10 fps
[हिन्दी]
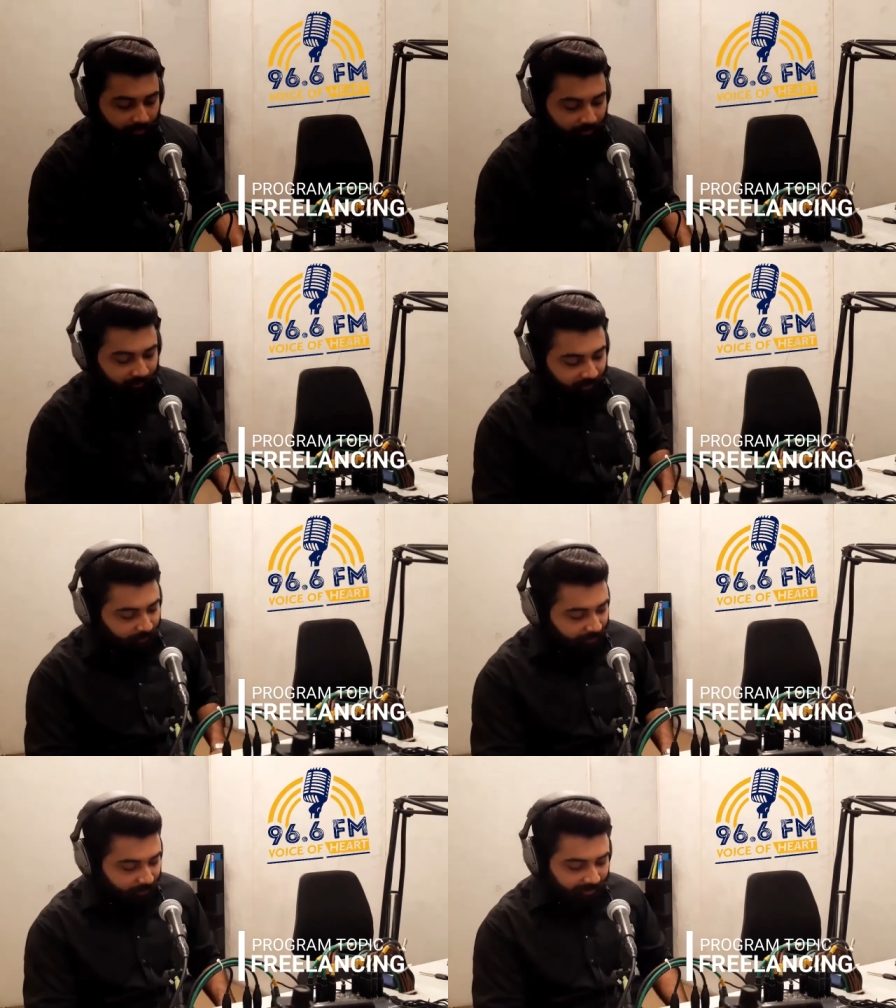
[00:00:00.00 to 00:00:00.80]

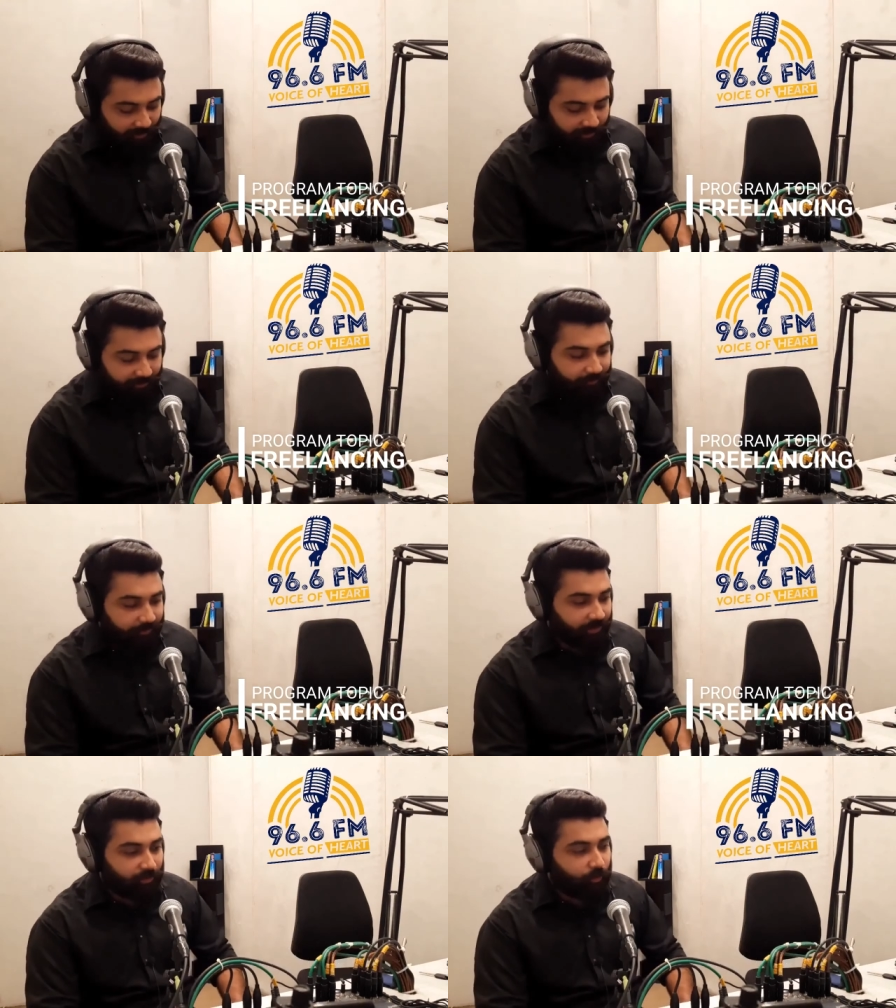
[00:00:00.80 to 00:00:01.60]
सबसे पहले आतिफ
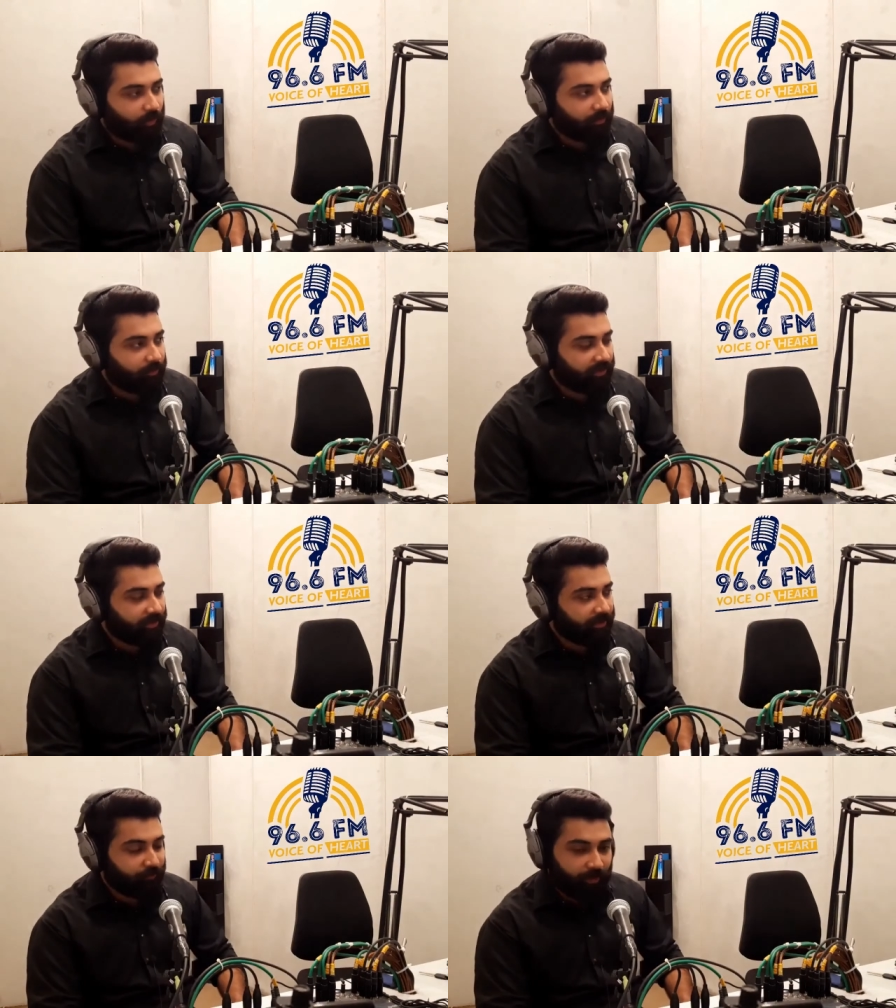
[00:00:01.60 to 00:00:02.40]
थैंक यू आपका
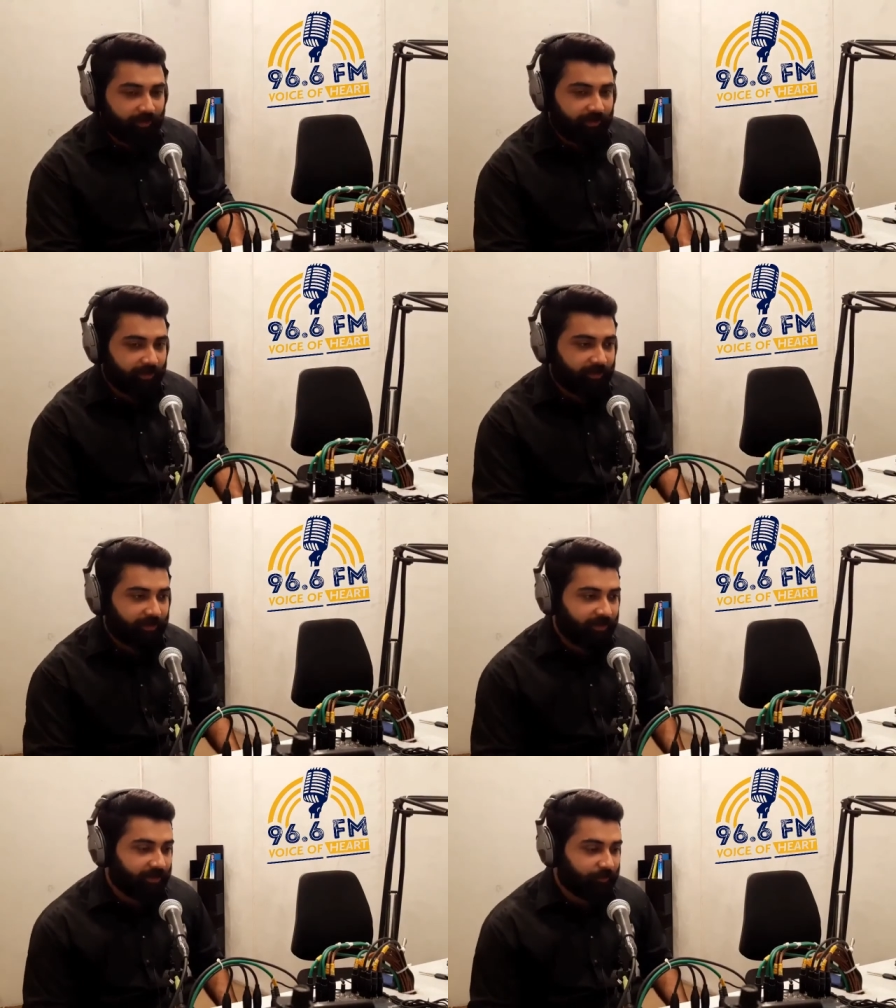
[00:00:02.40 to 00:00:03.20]
इनवाइट करने
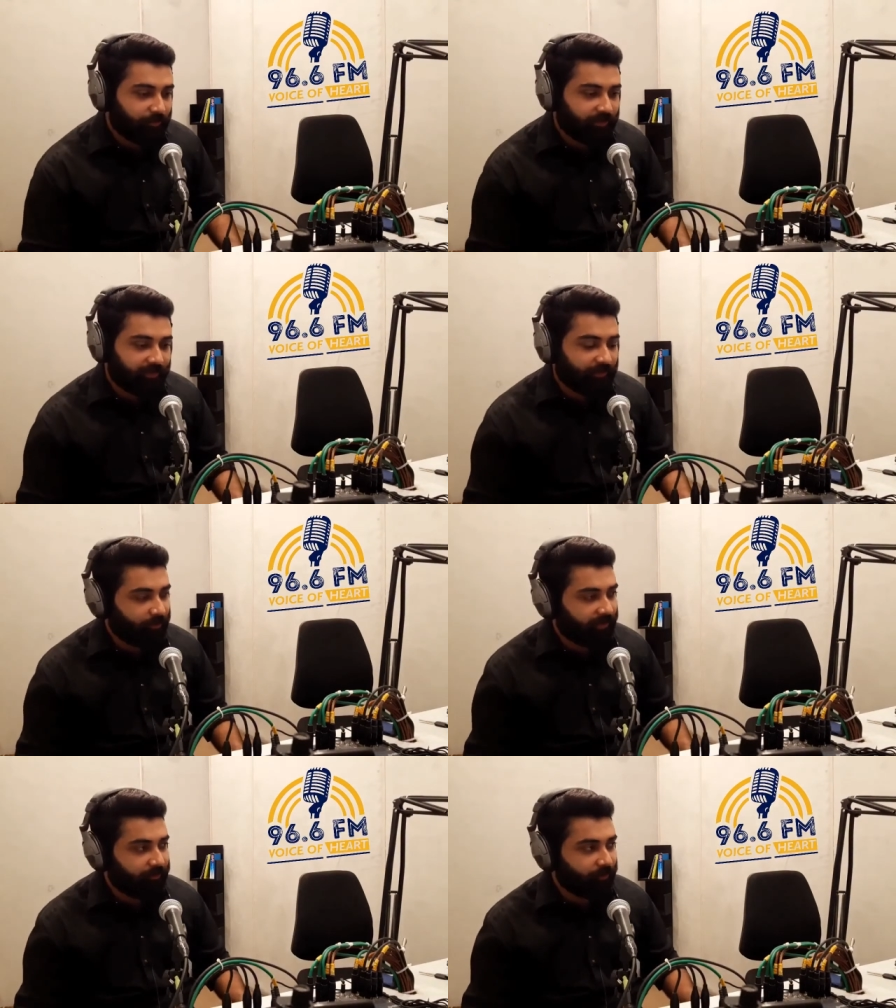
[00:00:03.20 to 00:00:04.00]
के लिए मुझे इस
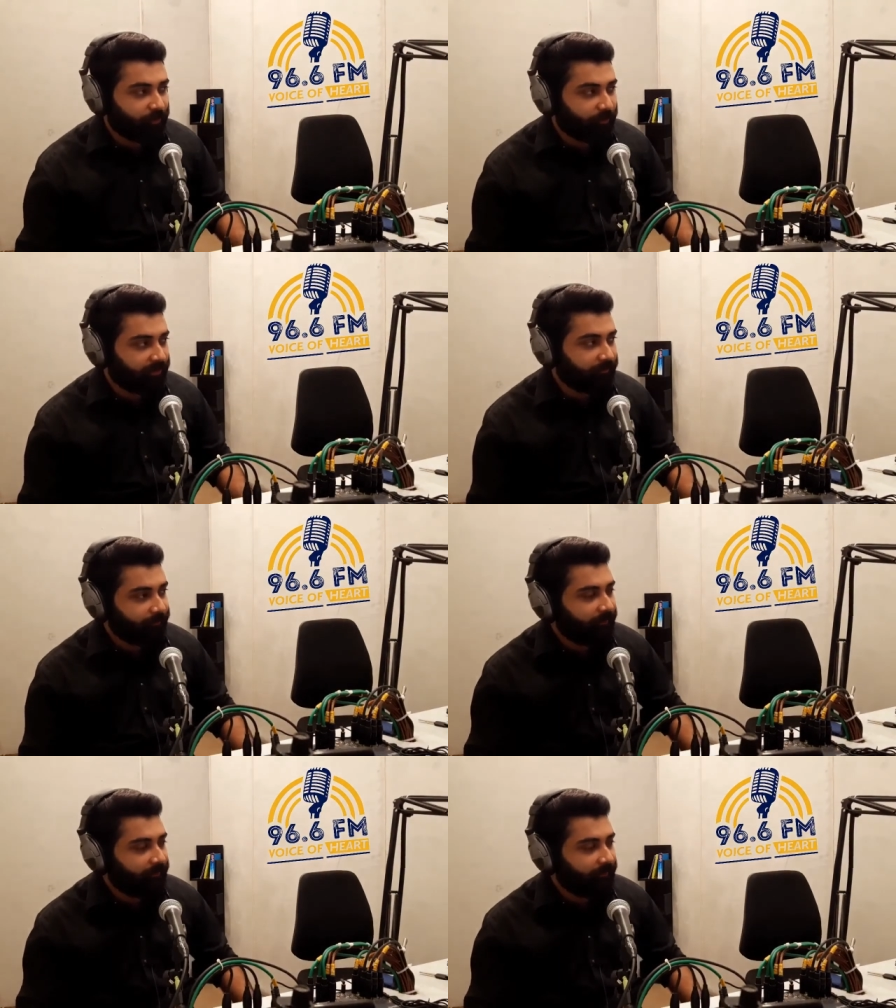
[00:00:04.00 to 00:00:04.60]
प्लेटफॉर्म पे